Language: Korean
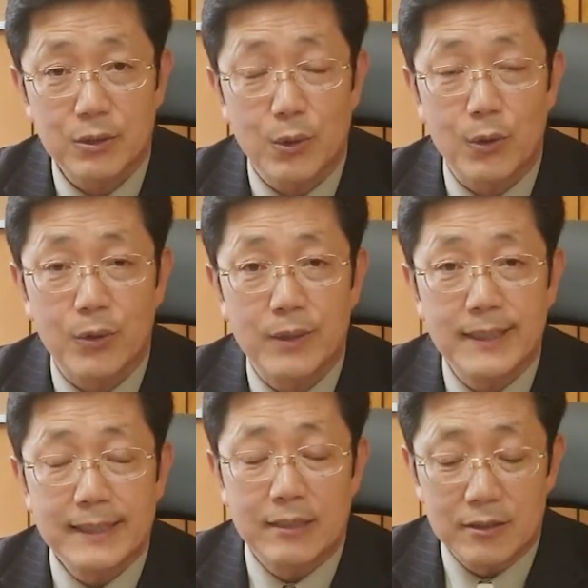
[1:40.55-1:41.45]
또
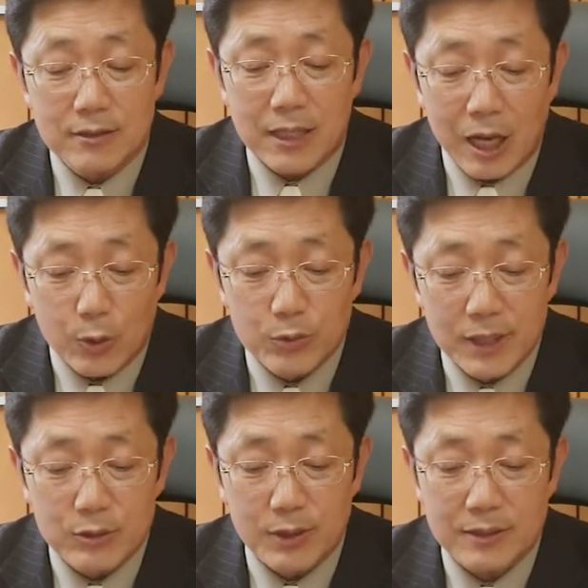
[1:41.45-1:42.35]
그런 가운데
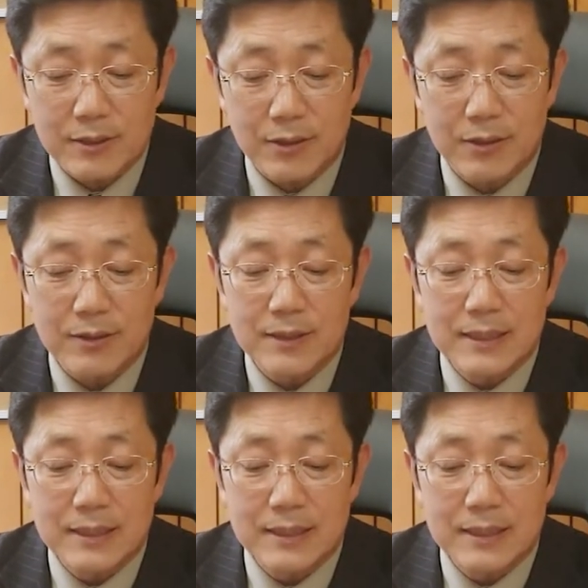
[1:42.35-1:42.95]
중에서